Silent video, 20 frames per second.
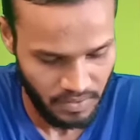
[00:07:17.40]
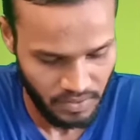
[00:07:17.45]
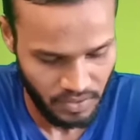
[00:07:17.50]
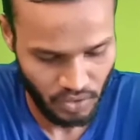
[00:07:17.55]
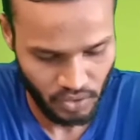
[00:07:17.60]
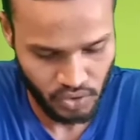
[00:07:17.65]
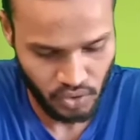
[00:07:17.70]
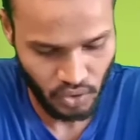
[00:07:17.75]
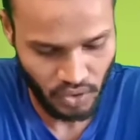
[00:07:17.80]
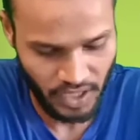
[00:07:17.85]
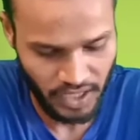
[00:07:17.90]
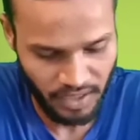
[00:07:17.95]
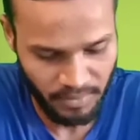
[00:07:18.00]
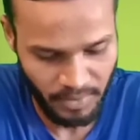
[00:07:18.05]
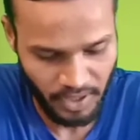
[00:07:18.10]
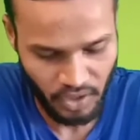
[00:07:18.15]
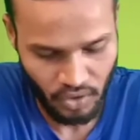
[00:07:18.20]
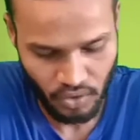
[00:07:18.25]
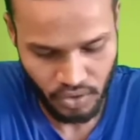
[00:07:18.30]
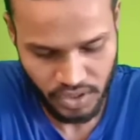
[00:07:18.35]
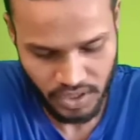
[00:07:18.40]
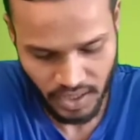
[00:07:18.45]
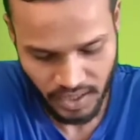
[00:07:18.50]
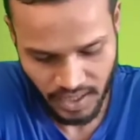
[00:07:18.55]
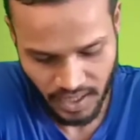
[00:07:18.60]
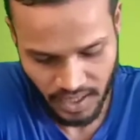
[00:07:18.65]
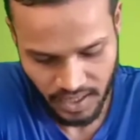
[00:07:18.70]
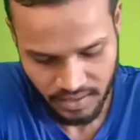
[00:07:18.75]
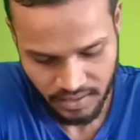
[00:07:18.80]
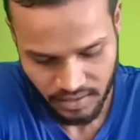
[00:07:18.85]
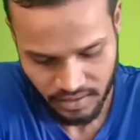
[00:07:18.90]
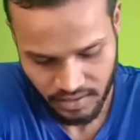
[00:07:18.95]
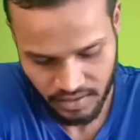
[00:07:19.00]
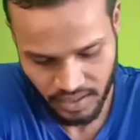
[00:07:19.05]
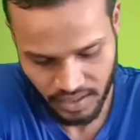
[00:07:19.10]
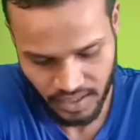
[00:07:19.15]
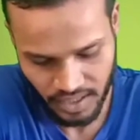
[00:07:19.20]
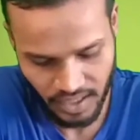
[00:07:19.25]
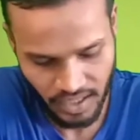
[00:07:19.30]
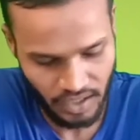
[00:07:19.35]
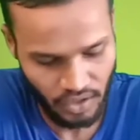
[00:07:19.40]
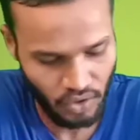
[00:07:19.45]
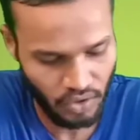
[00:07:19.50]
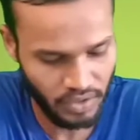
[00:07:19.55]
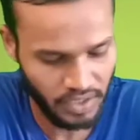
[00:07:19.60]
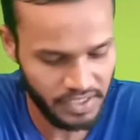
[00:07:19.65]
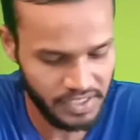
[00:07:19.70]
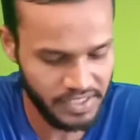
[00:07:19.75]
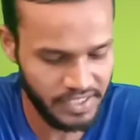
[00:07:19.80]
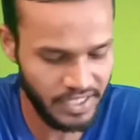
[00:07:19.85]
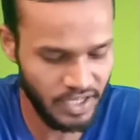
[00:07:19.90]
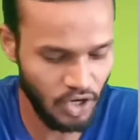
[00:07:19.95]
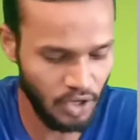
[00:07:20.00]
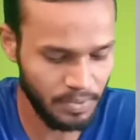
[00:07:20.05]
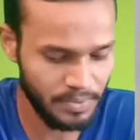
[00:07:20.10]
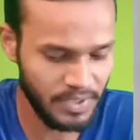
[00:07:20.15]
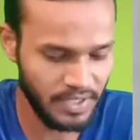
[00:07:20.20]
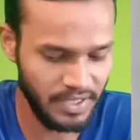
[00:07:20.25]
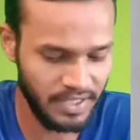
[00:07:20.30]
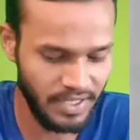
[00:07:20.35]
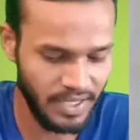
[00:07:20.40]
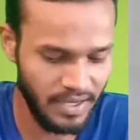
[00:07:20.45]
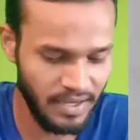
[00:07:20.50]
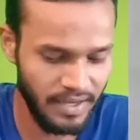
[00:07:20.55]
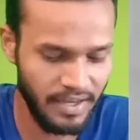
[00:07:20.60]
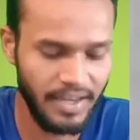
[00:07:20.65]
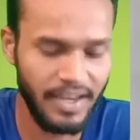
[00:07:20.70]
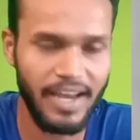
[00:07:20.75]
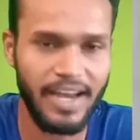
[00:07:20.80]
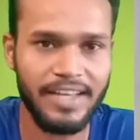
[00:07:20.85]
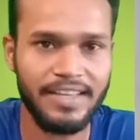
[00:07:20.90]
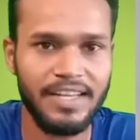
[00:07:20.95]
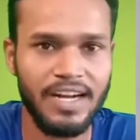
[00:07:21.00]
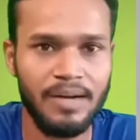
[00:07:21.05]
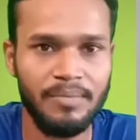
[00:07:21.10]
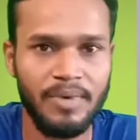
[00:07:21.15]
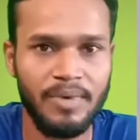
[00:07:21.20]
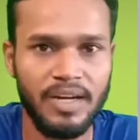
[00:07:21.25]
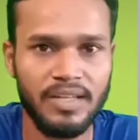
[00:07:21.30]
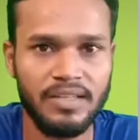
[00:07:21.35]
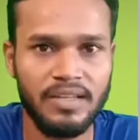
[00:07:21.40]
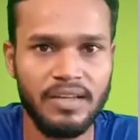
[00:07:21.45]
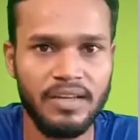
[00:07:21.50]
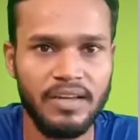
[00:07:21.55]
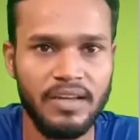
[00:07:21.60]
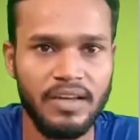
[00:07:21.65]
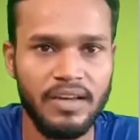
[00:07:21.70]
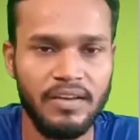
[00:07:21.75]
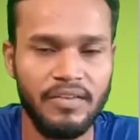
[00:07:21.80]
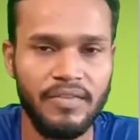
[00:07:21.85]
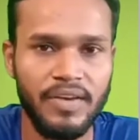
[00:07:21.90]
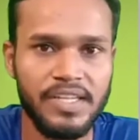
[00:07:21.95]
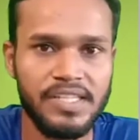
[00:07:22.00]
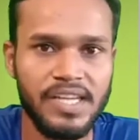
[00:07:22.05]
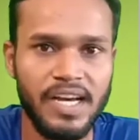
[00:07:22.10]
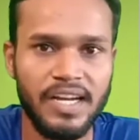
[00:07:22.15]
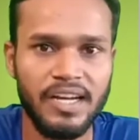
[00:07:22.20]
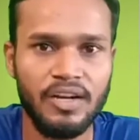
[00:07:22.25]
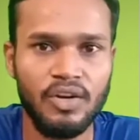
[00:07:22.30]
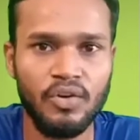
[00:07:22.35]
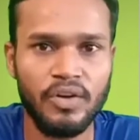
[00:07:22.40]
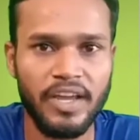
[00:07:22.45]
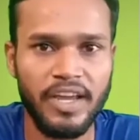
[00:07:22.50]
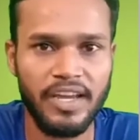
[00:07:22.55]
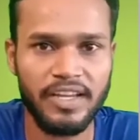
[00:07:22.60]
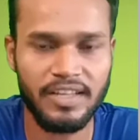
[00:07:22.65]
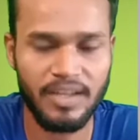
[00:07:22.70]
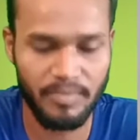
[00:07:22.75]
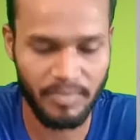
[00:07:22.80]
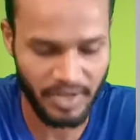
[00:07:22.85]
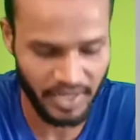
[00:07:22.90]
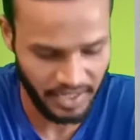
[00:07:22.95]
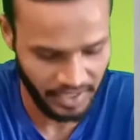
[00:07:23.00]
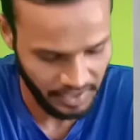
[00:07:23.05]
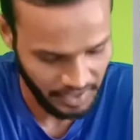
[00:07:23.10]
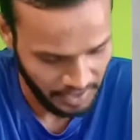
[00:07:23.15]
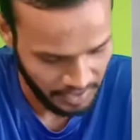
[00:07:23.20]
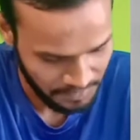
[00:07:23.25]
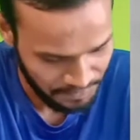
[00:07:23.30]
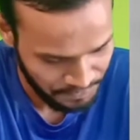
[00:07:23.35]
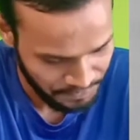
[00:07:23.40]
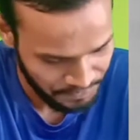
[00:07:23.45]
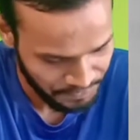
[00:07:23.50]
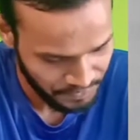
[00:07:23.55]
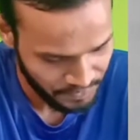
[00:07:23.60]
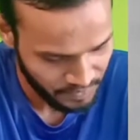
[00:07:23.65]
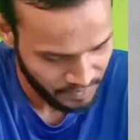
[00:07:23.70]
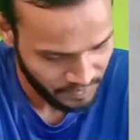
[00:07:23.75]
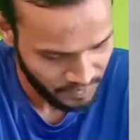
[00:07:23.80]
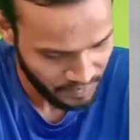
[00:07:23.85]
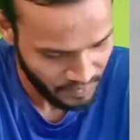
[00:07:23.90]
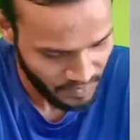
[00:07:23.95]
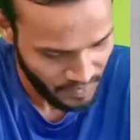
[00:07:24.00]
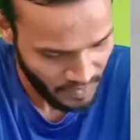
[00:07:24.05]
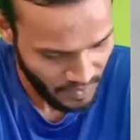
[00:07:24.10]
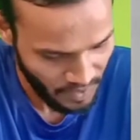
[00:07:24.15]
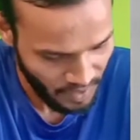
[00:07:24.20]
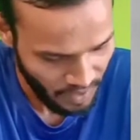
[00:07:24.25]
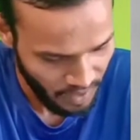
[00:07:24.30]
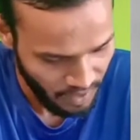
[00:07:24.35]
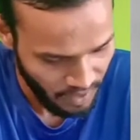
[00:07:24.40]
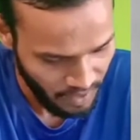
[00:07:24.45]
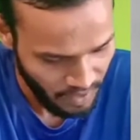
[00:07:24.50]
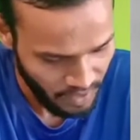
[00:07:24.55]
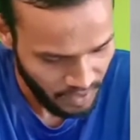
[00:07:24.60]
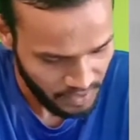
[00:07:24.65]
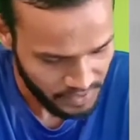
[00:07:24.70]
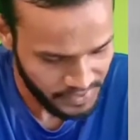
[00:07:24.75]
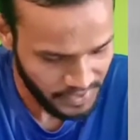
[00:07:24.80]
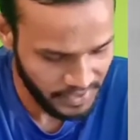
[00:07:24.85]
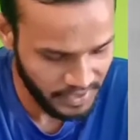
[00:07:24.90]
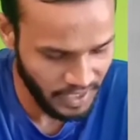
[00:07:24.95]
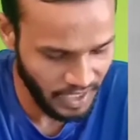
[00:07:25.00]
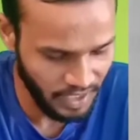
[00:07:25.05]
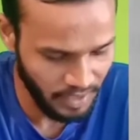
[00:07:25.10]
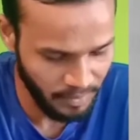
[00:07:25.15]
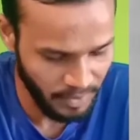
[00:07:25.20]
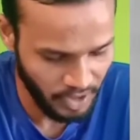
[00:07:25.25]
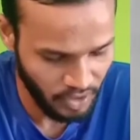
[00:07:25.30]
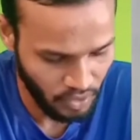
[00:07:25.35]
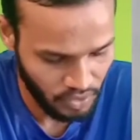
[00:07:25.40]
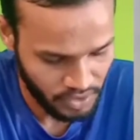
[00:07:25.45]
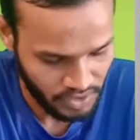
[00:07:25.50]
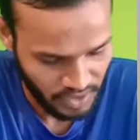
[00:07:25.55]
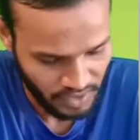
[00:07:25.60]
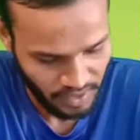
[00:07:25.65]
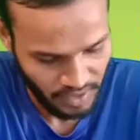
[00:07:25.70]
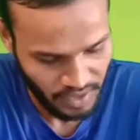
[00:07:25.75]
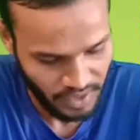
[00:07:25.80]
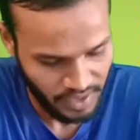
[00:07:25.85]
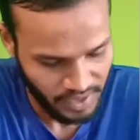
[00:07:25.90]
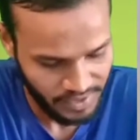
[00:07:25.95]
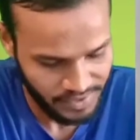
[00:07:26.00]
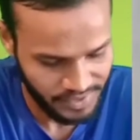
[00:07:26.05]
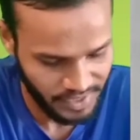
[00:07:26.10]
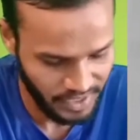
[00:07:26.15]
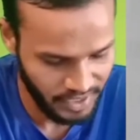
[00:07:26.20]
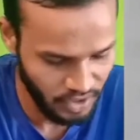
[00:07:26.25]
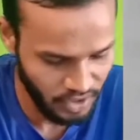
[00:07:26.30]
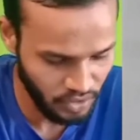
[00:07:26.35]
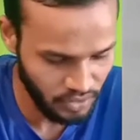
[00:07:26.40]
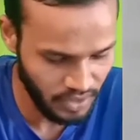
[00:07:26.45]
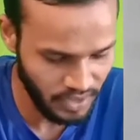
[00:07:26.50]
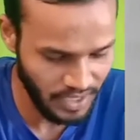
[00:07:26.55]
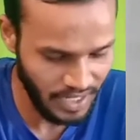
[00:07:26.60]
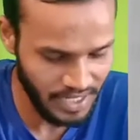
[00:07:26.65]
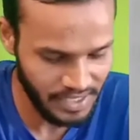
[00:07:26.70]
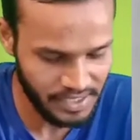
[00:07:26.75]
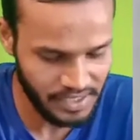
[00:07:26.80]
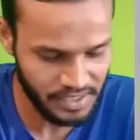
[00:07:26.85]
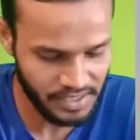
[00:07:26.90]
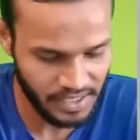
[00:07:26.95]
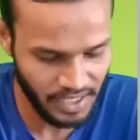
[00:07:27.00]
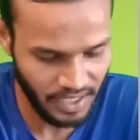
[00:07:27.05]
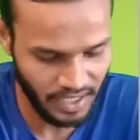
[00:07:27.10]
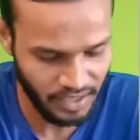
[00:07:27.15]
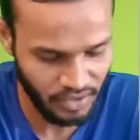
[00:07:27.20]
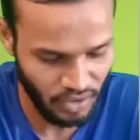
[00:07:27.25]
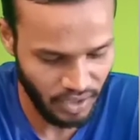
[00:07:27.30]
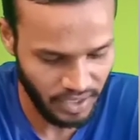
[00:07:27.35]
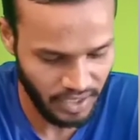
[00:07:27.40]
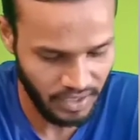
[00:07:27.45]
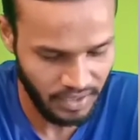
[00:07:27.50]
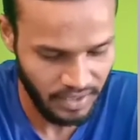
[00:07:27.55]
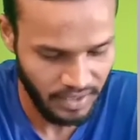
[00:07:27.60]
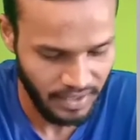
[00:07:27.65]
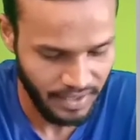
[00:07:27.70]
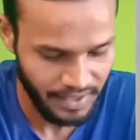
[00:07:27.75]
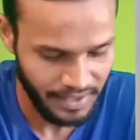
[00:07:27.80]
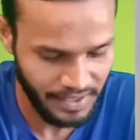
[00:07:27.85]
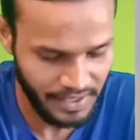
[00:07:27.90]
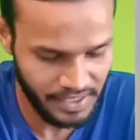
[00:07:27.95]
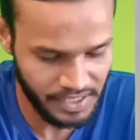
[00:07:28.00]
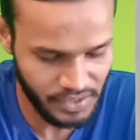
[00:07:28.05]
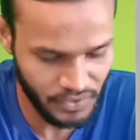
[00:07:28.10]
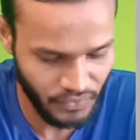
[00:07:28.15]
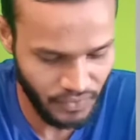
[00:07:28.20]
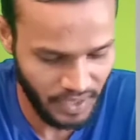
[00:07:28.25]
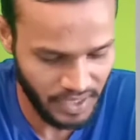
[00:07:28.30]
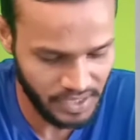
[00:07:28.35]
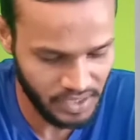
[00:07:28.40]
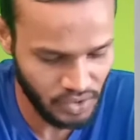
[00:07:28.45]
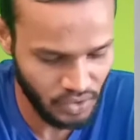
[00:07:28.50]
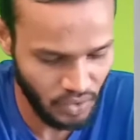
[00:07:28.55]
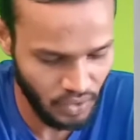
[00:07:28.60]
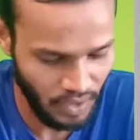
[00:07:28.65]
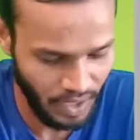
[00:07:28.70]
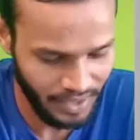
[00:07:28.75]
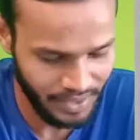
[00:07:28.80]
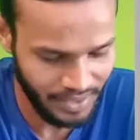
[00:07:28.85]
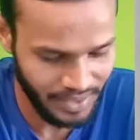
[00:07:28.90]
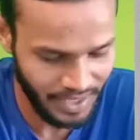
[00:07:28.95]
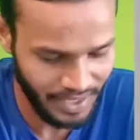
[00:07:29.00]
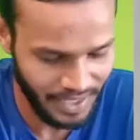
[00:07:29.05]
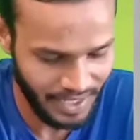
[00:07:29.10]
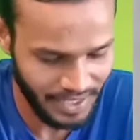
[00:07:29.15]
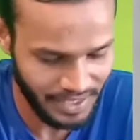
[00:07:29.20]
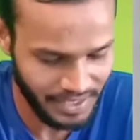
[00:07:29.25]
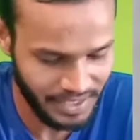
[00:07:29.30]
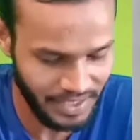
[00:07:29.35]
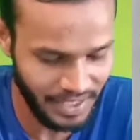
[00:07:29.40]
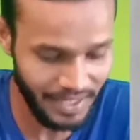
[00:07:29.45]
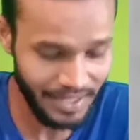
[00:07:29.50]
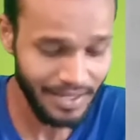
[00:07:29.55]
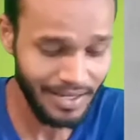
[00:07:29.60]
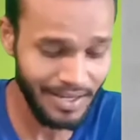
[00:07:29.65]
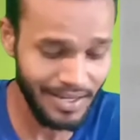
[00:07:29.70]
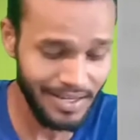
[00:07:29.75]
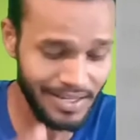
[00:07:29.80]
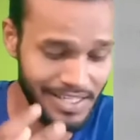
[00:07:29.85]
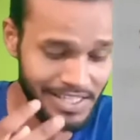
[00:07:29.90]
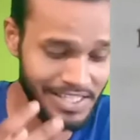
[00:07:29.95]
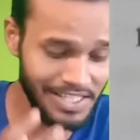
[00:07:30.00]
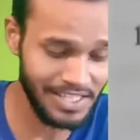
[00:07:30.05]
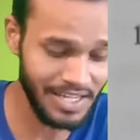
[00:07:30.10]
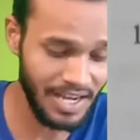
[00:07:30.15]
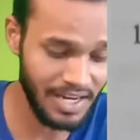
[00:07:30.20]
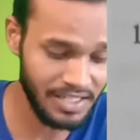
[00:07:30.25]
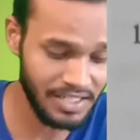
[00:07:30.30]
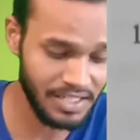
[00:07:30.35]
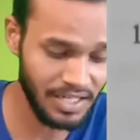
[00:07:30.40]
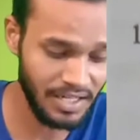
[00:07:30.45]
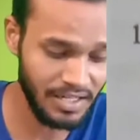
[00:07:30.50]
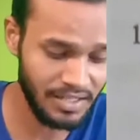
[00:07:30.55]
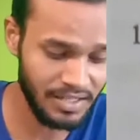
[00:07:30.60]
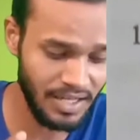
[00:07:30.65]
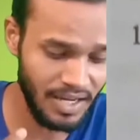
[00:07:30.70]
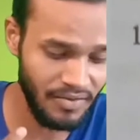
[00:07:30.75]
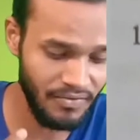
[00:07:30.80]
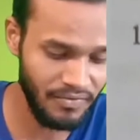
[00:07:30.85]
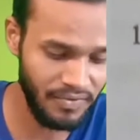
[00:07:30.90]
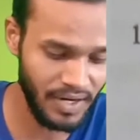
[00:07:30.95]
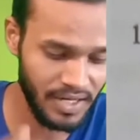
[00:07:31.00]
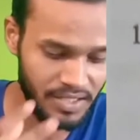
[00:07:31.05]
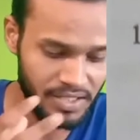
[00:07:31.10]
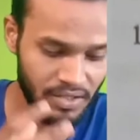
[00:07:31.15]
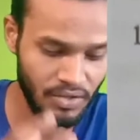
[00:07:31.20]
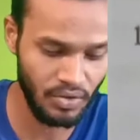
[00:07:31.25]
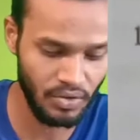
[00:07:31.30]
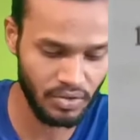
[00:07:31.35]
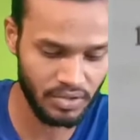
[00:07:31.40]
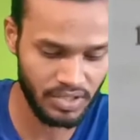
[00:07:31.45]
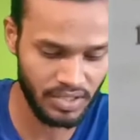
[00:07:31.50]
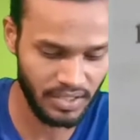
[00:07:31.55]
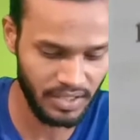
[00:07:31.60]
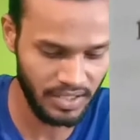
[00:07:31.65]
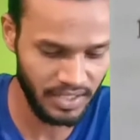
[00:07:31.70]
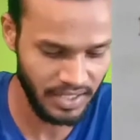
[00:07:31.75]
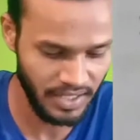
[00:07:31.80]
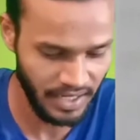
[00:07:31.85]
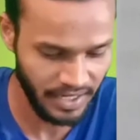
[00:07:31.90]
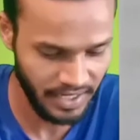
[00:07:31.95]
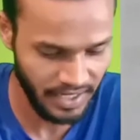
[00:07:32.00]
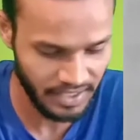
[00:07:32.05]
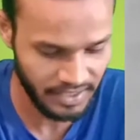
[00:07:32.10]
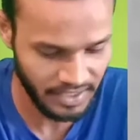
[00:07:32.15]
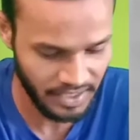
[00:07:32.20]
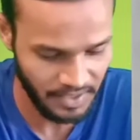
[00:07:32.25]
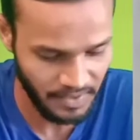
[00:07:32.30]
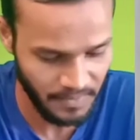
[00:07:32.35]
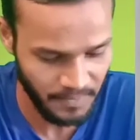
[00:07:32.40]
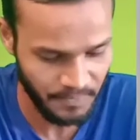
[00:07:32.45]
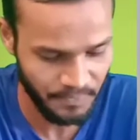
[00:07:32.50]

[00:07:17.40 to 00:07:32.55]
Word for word: तो 16 नंबर क्वेश्चन का जितने लोगों ने सी ऑप्शन दिया है हैदराबाद वे सारे लोग एकदम करेक्ट हैं सत्रह नंबर क्वेश्चन संयुक्त राष्ट्र संघ द्वारा किस वर्ष को अंतर्राष्ट्रीय साक्षरता वर्ष घोषित किया गया था